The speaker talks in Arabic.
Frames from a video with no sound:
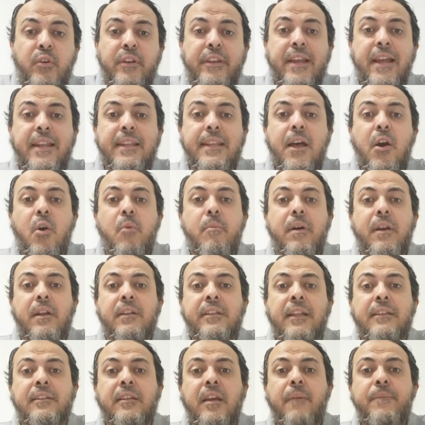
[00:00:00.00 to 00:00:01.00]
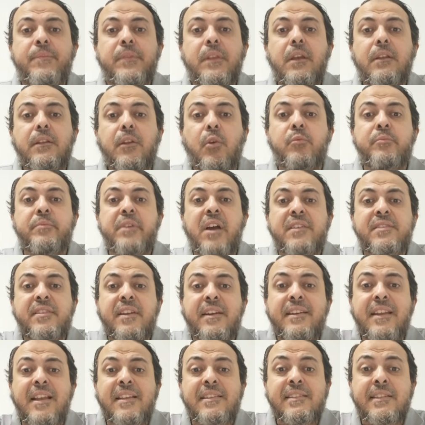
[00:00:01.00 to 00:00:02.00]
الجنه ومره ثالثه تكون من اكثر
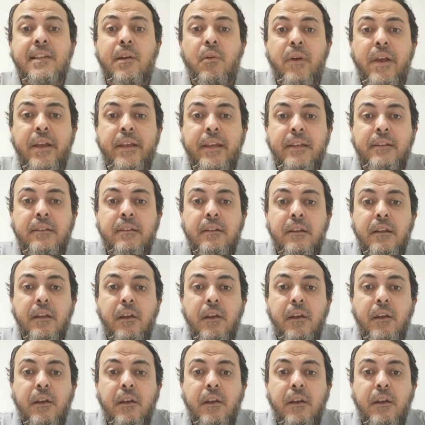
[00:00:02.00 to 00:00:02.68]
الناس زواجا